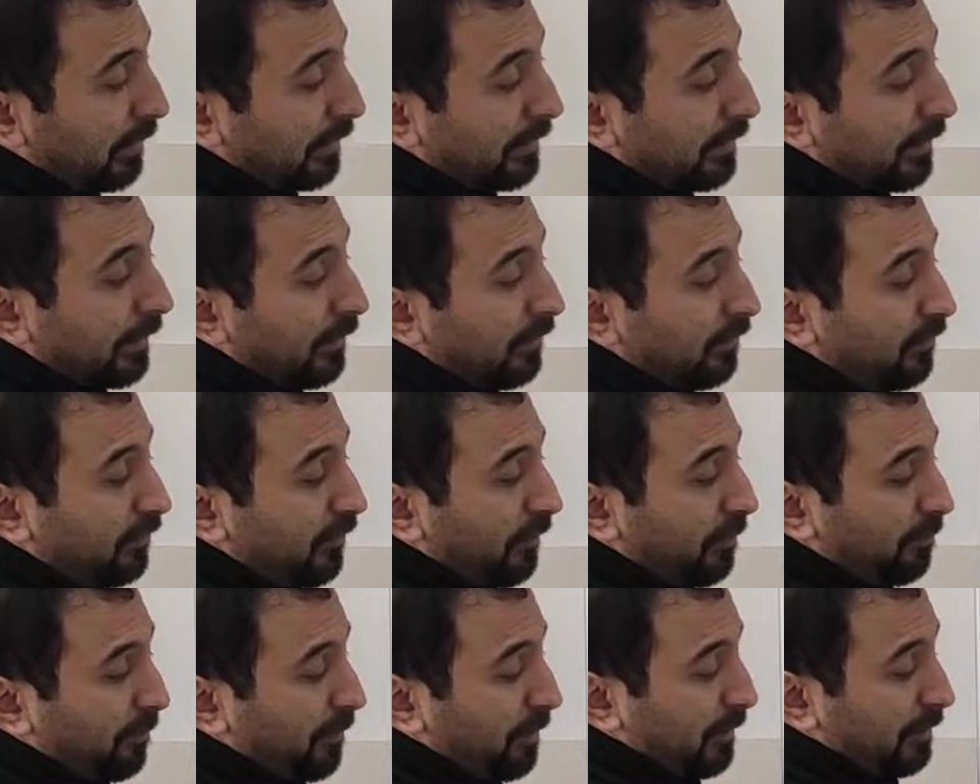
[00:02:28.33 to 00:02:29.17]
Geniş
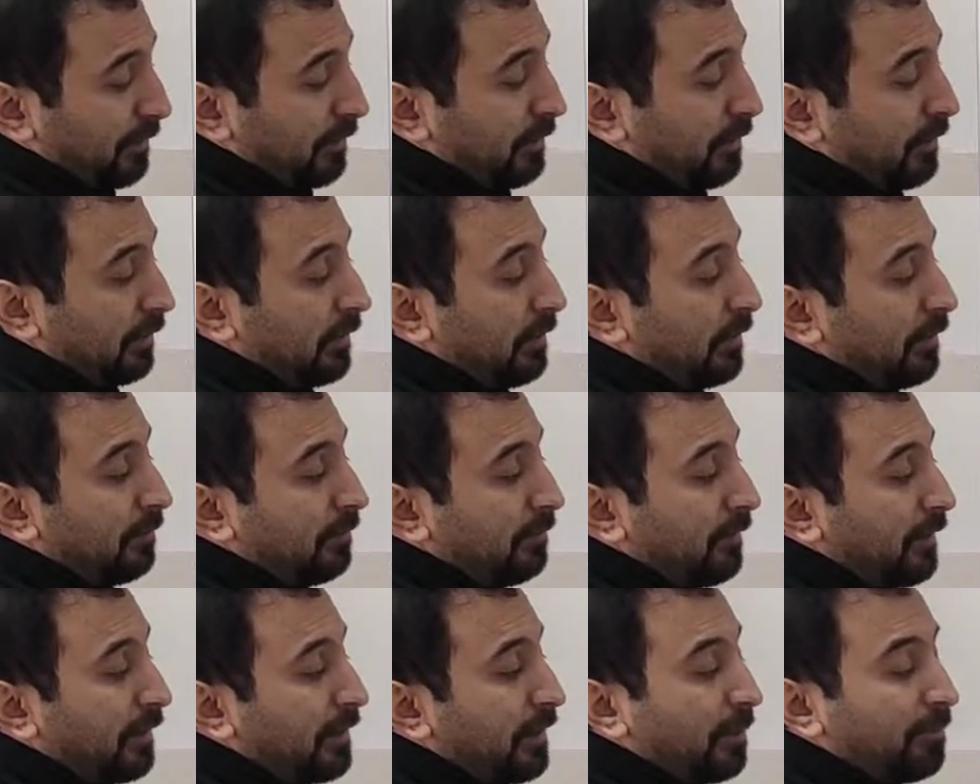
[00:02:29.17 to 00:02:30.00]
yapraklı
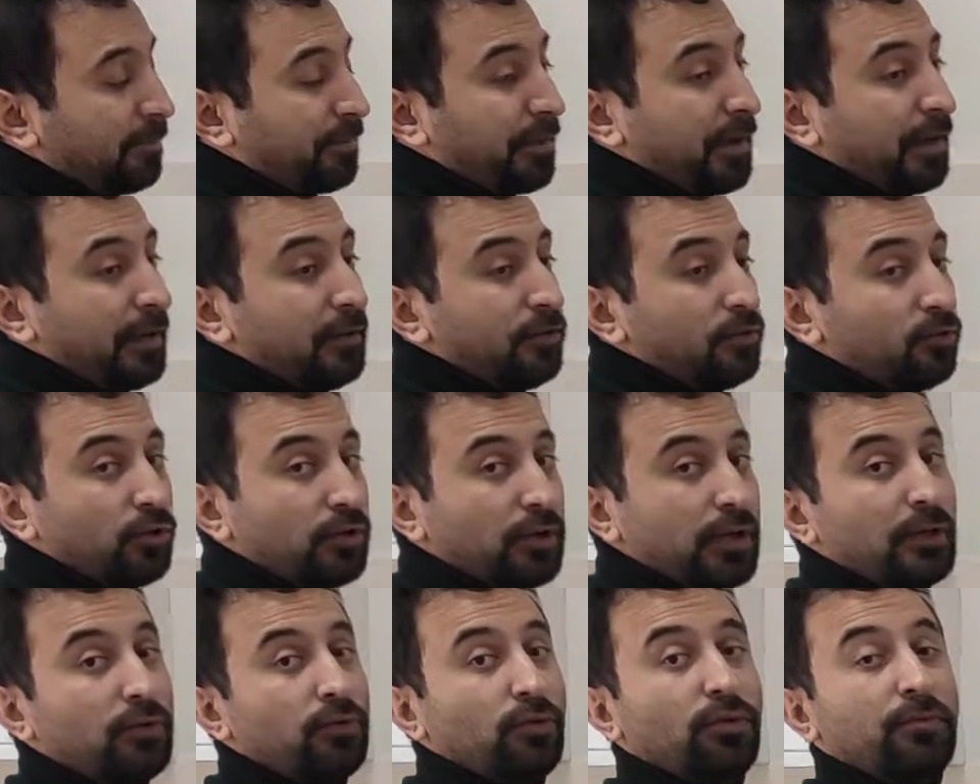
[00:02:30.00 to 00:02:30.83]
ve yaprağını
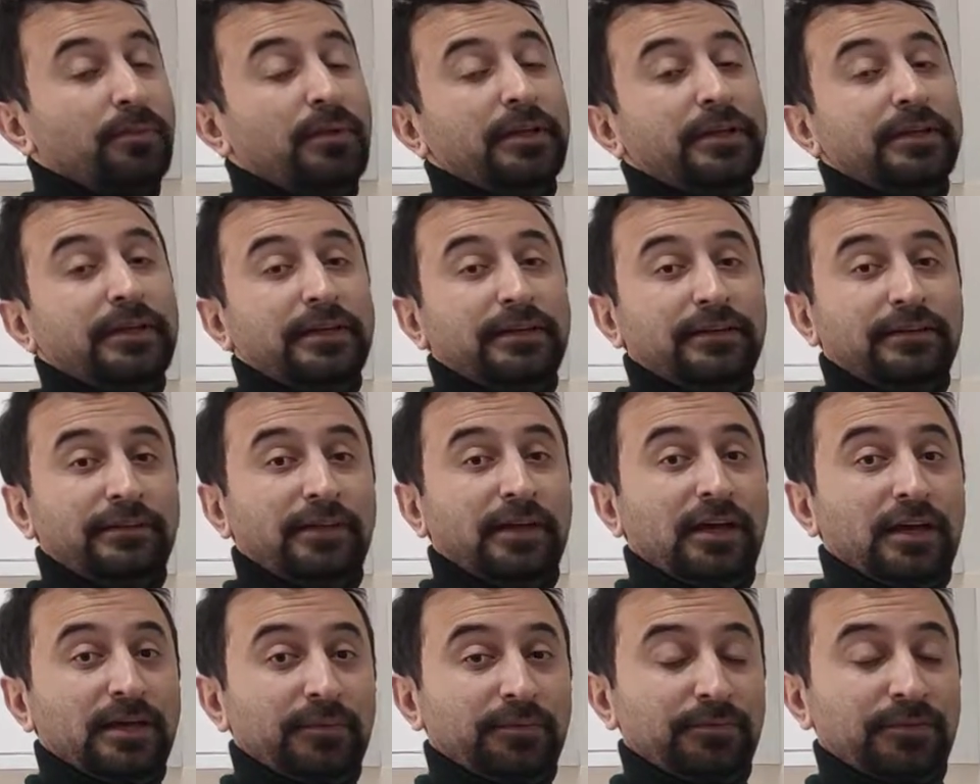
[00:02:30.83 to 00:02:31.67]
döken ormanlara
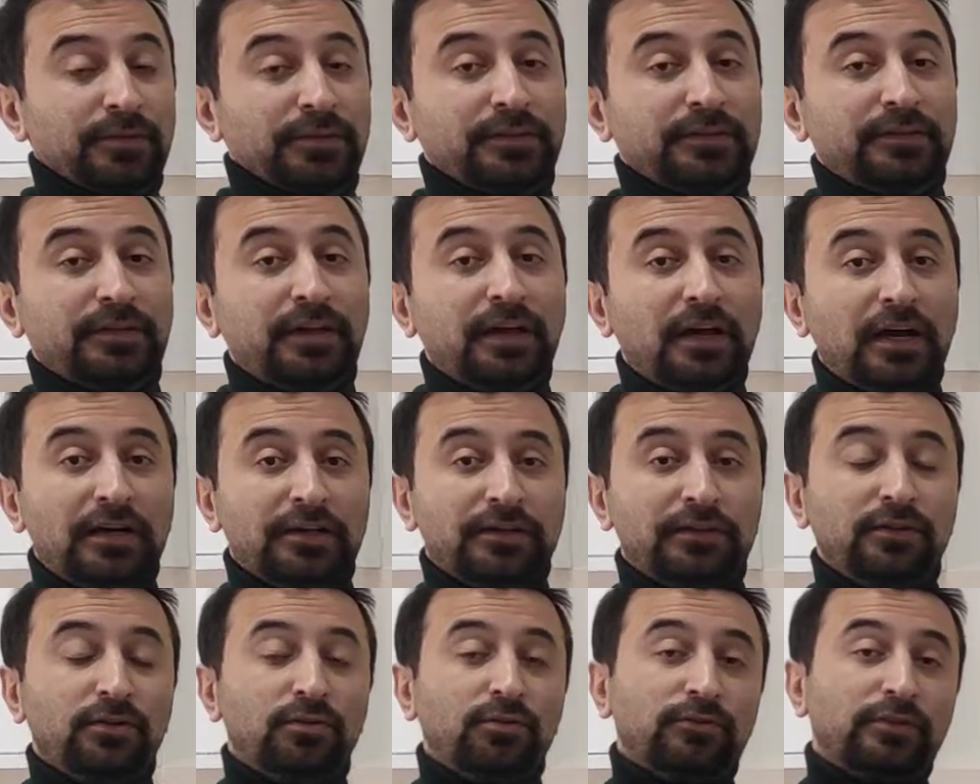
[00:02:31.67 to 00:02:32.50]
sahiptir.
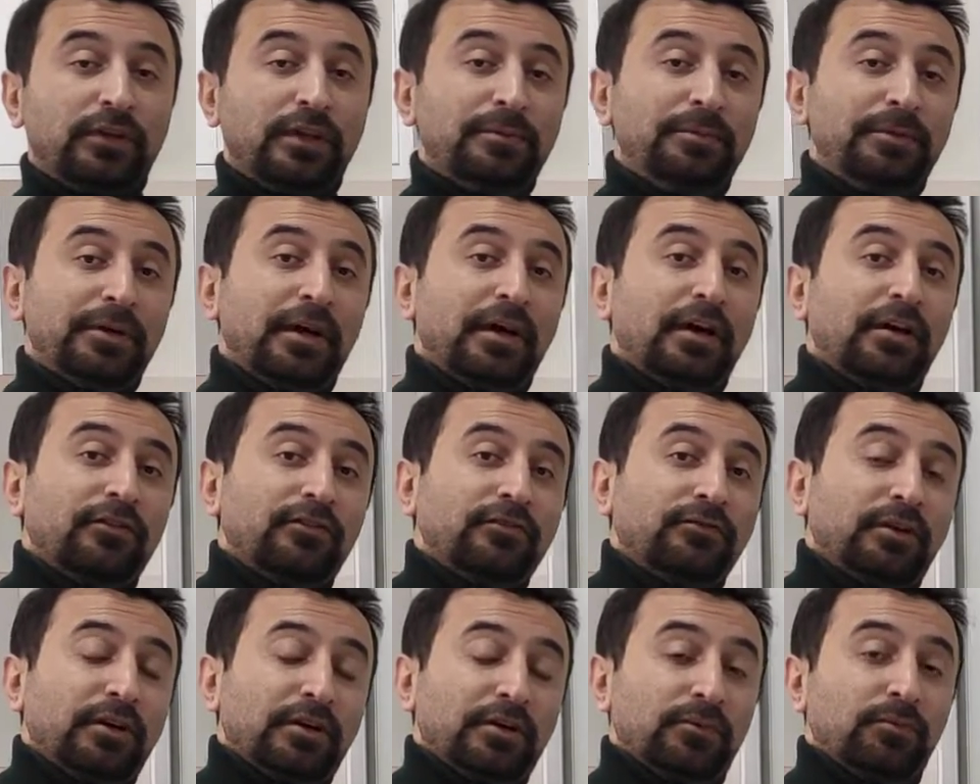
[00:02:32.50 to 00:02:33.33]
Teak diye özel bir
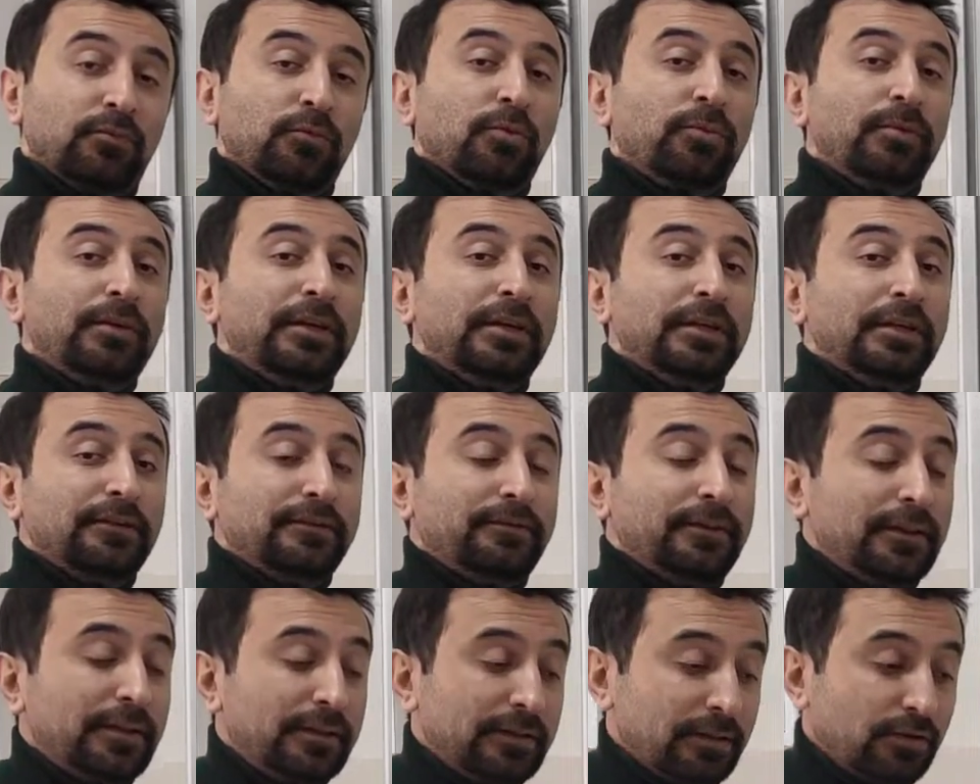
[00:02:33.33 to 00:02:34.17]
ağacı vardır. Mobilyaları
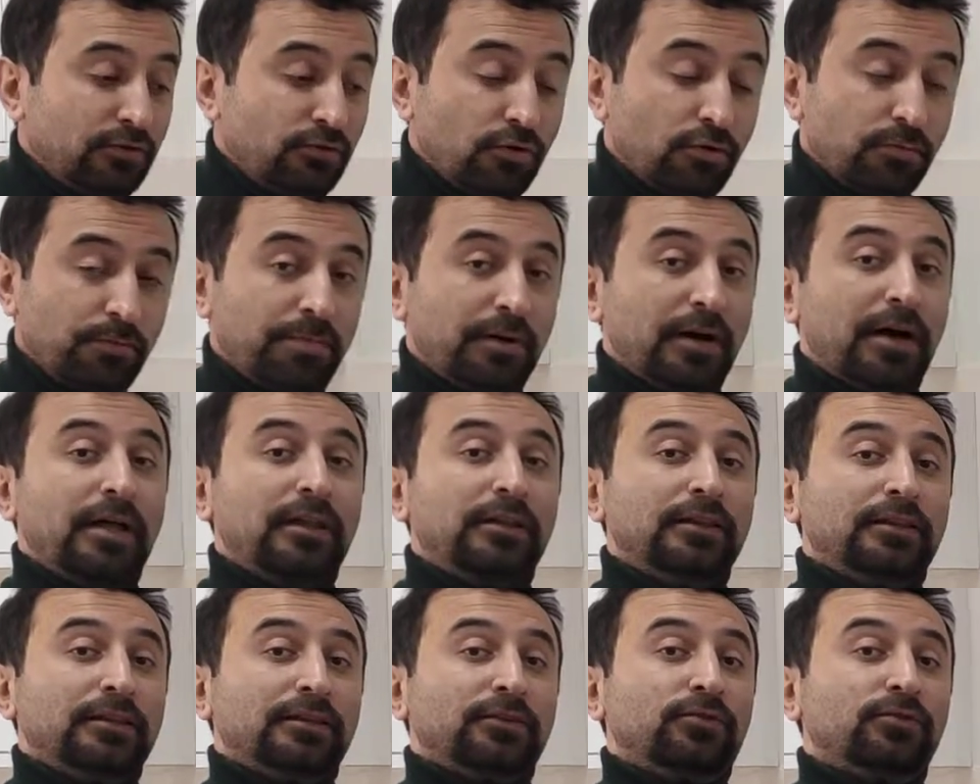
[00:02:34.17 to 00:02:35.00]
falan da çok
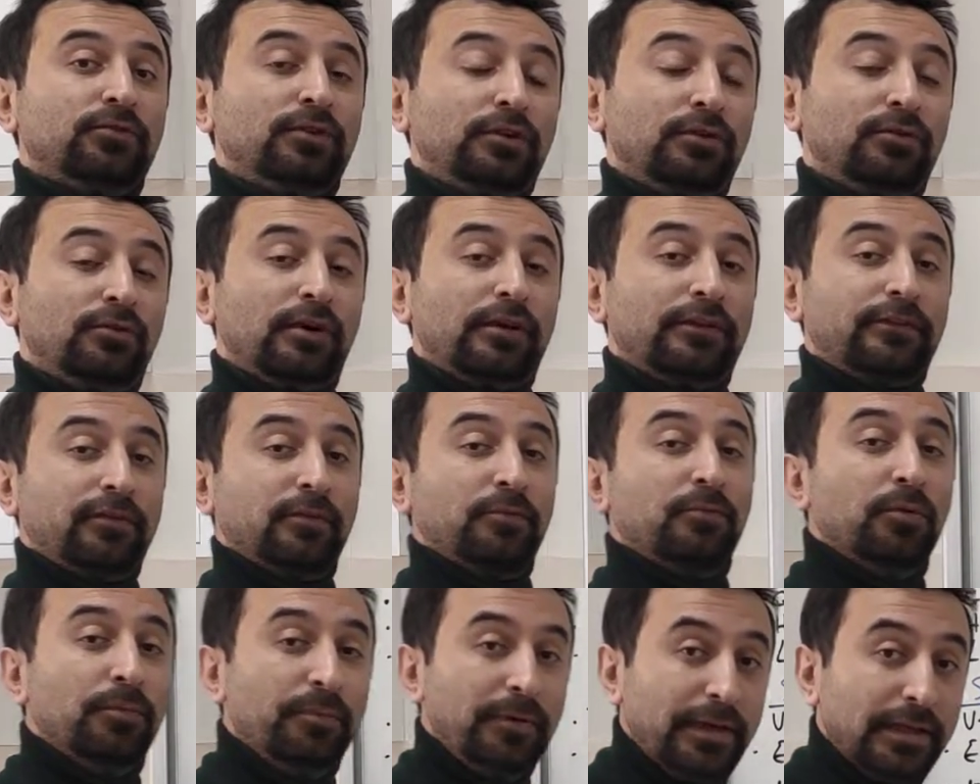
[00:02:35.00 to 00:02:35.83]
pahalıdır Güneydoğu
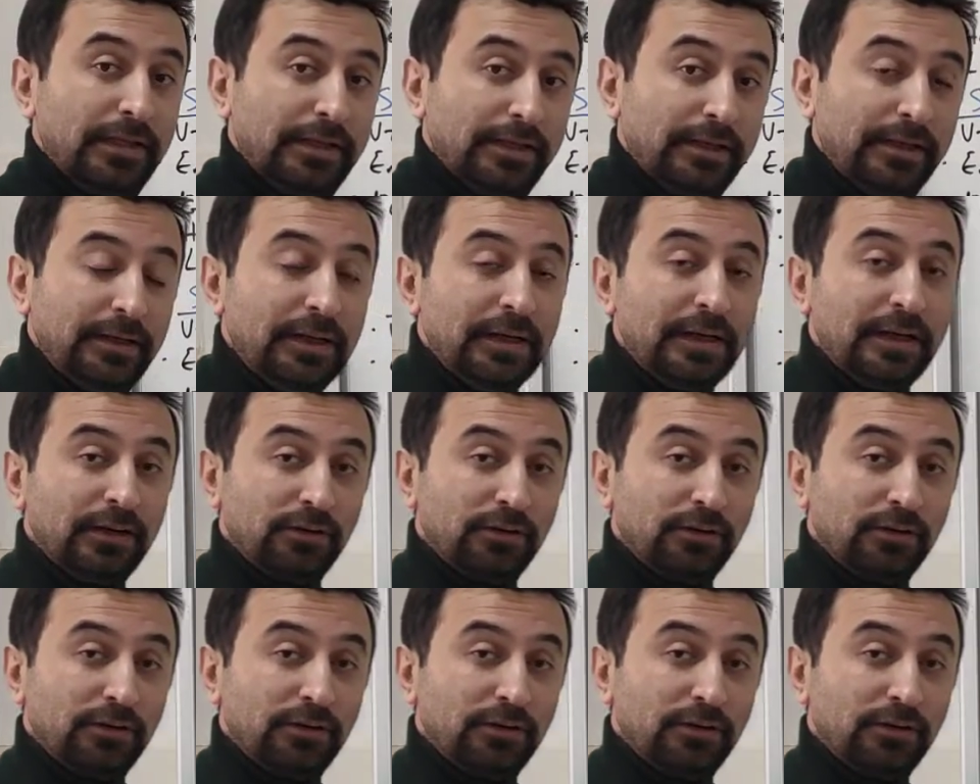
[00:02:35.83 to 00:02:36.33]
Asya mobilyaları.